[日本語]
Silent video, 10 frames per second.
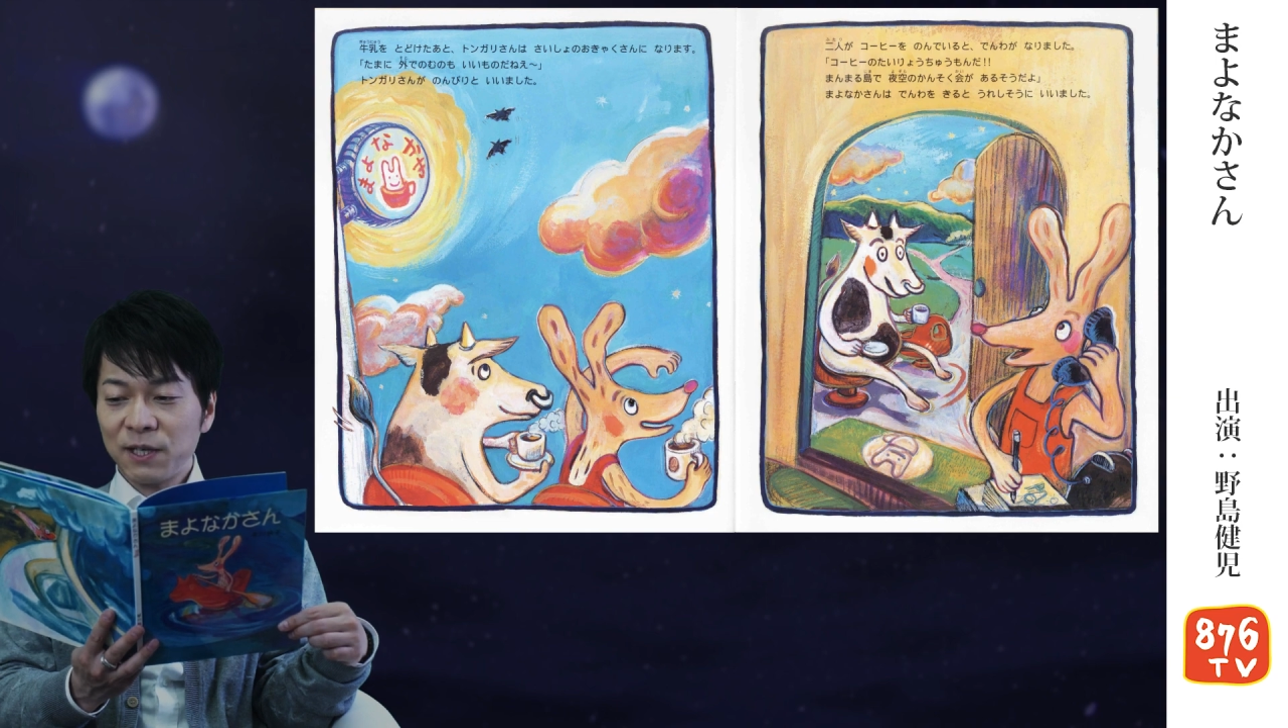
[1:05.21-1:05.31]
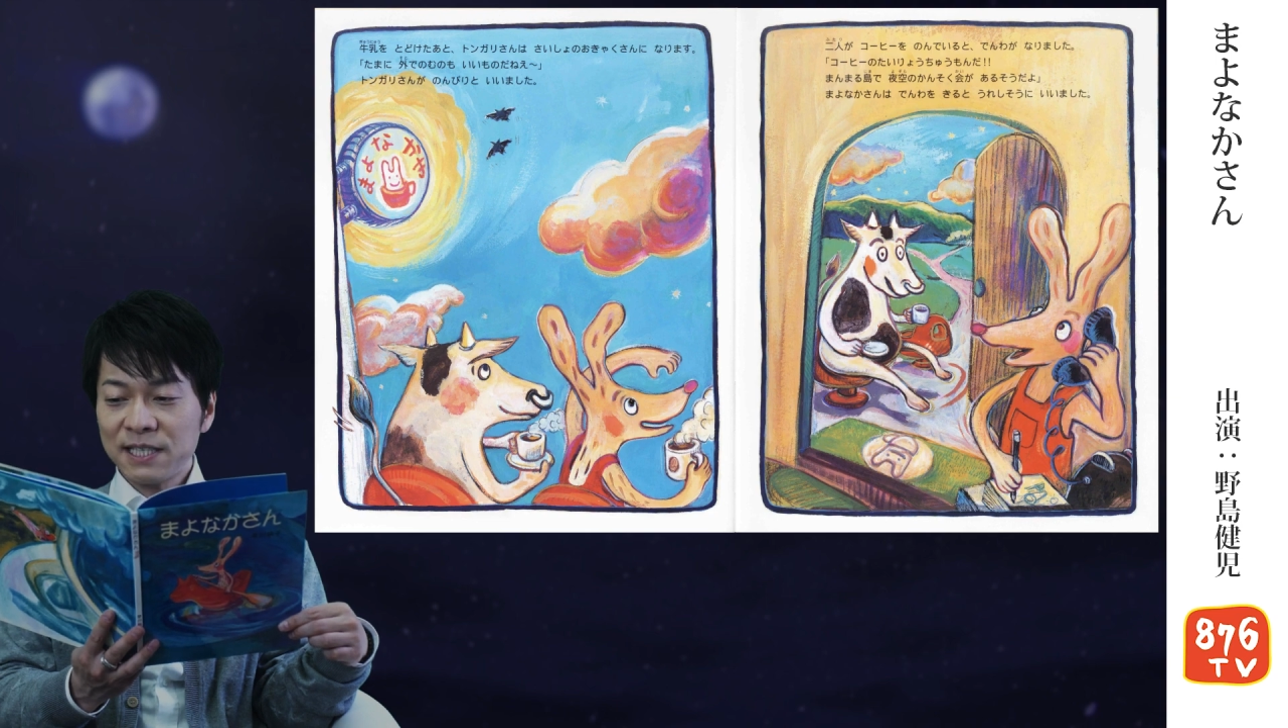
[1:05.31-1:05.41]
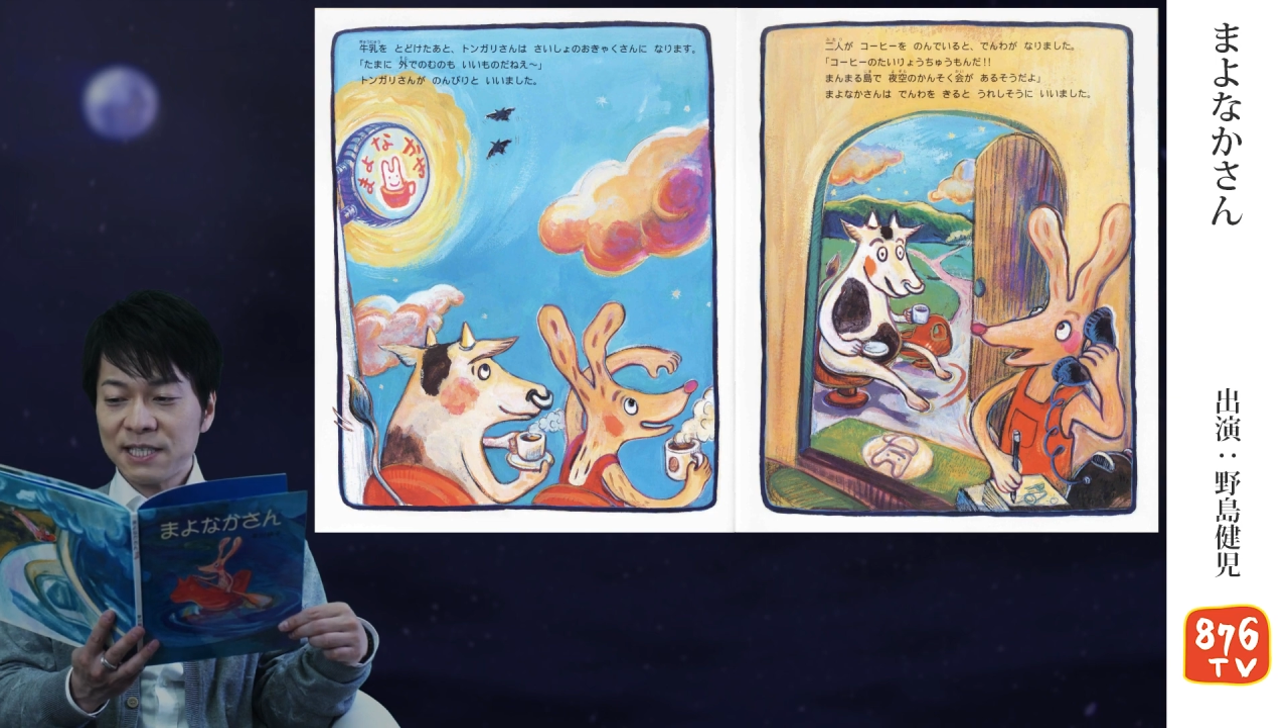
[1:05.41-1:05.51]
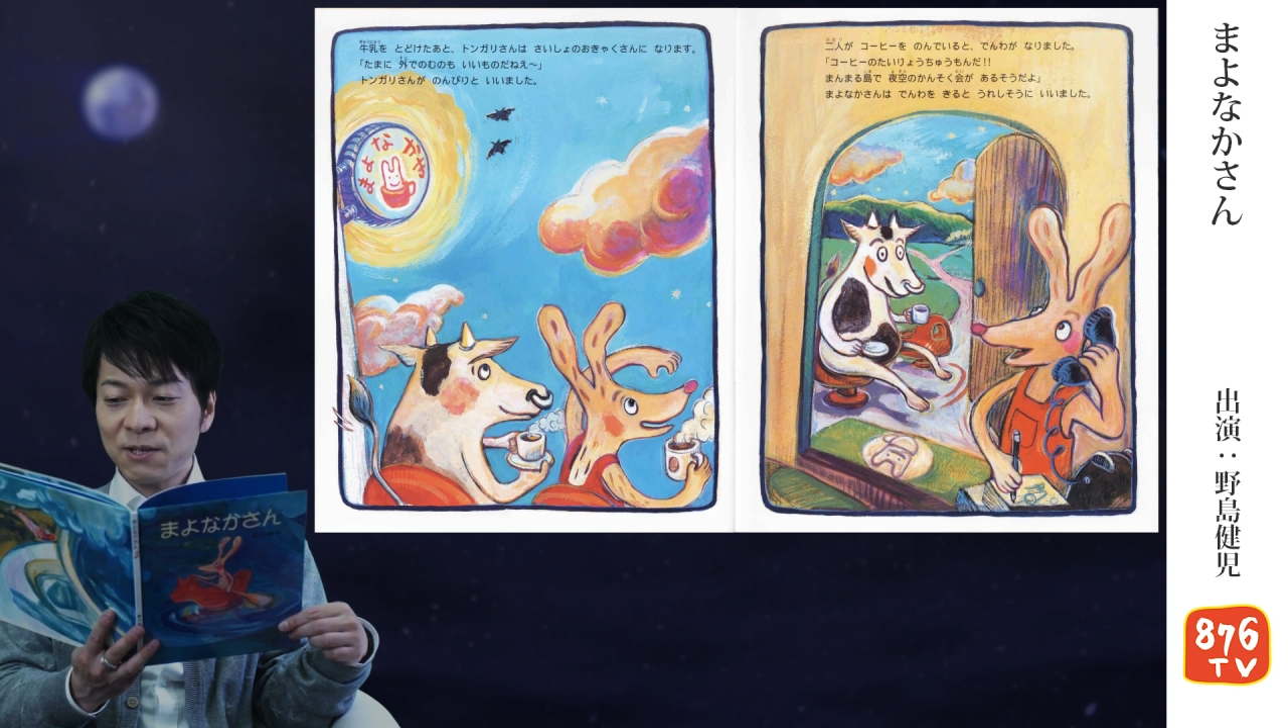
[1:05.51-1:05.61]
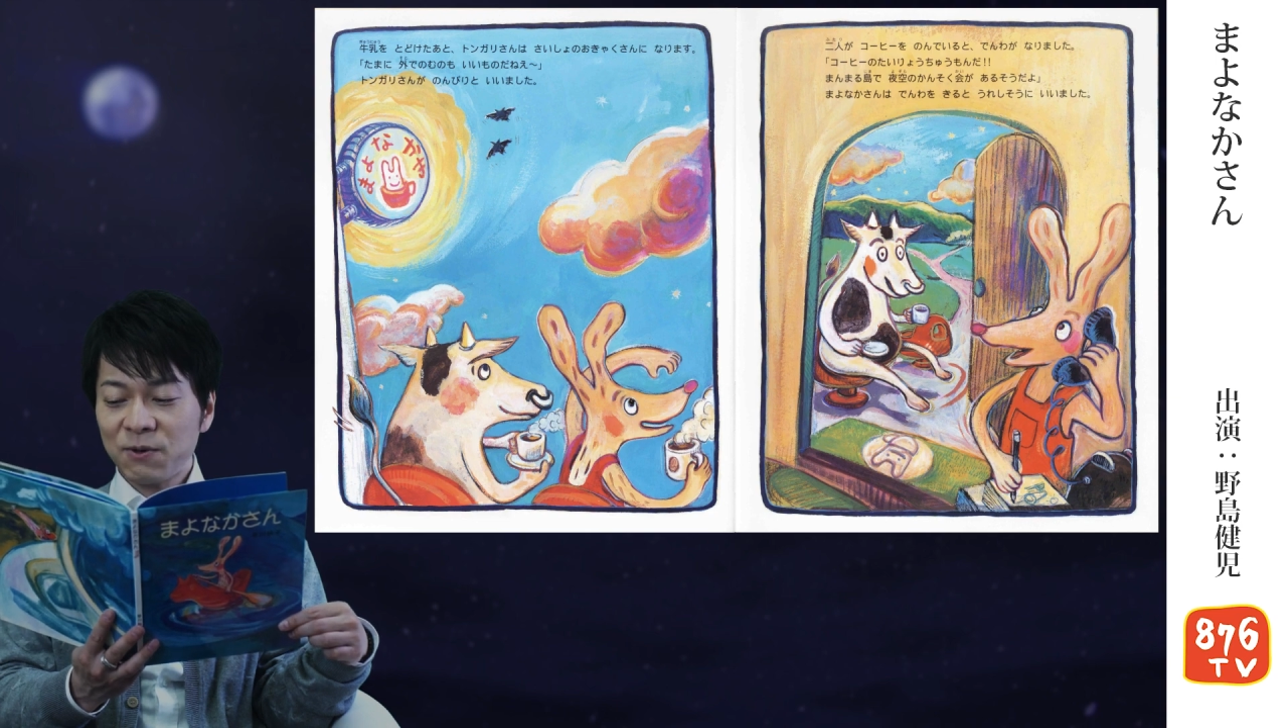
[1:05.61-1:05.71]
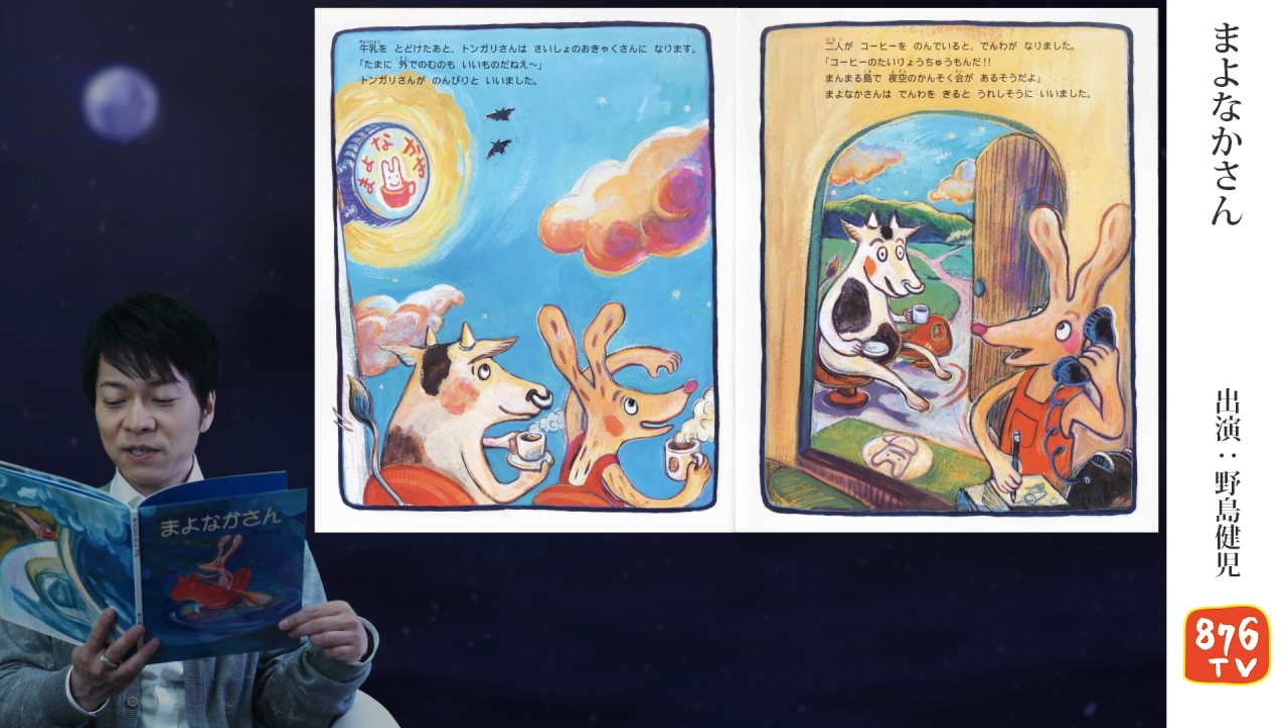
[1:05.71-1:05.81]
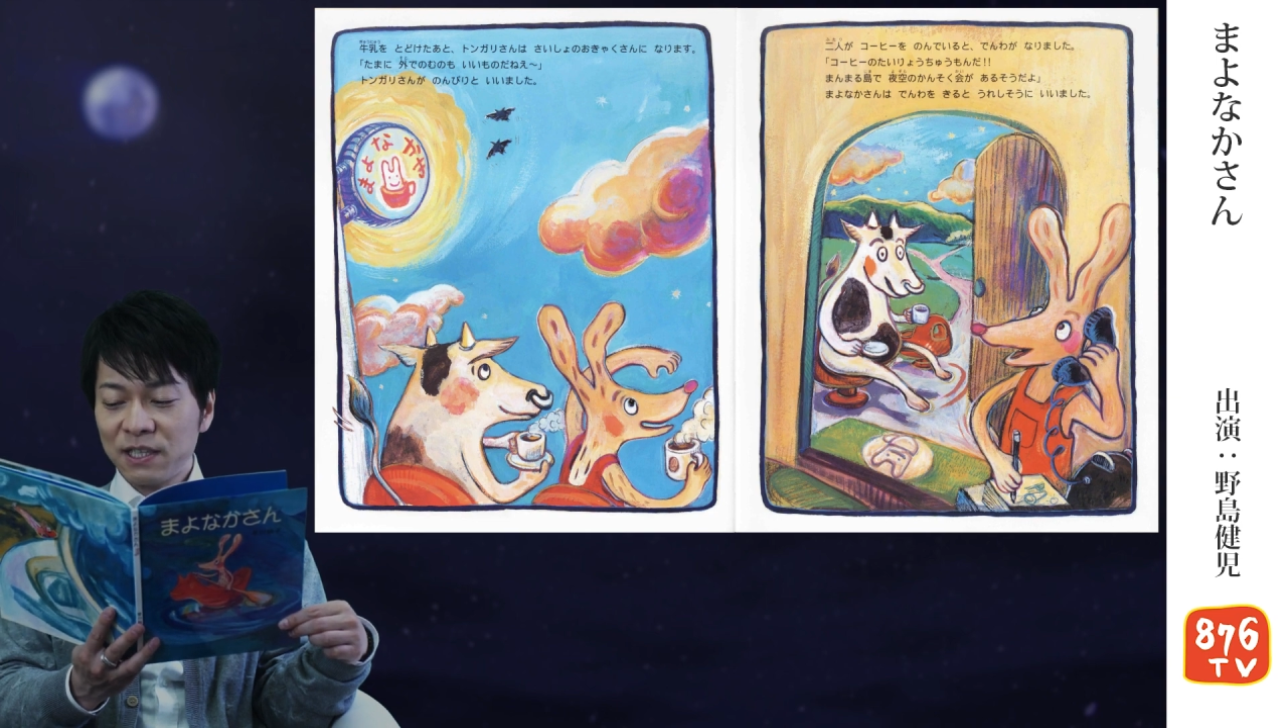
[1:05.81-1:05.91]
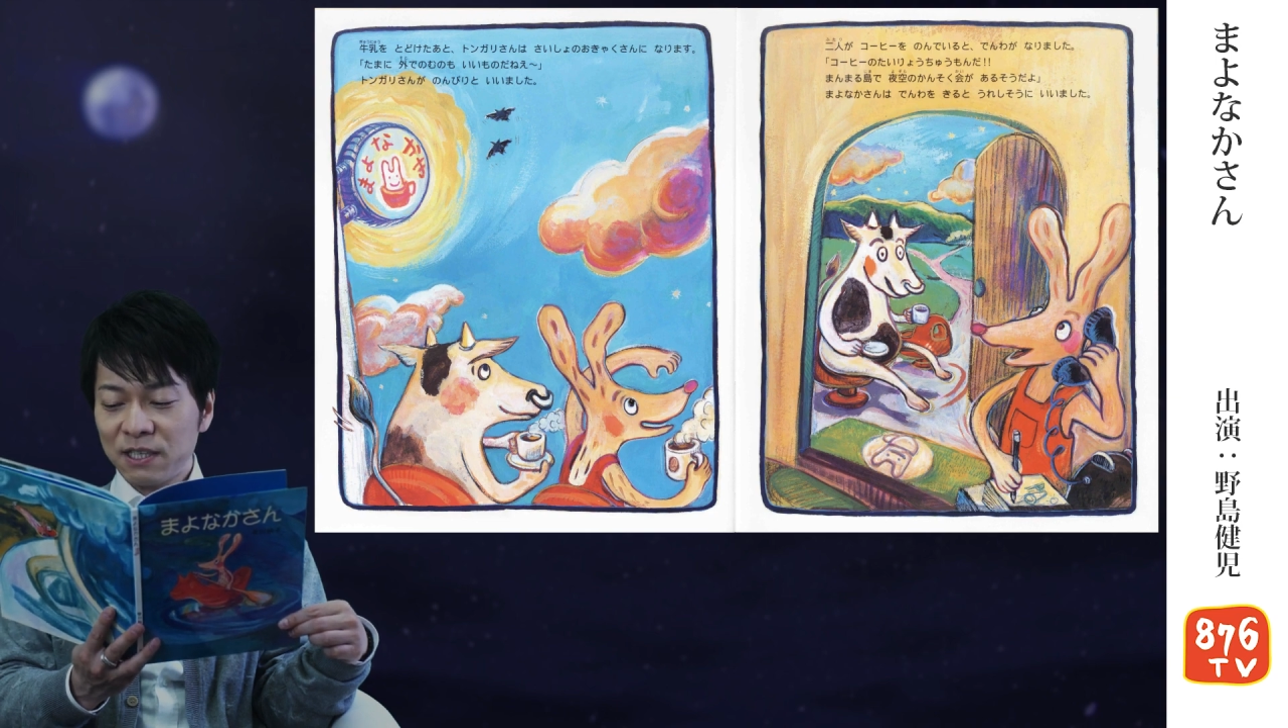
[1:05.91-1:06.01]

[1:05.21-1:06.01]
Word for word: 嬉しそうに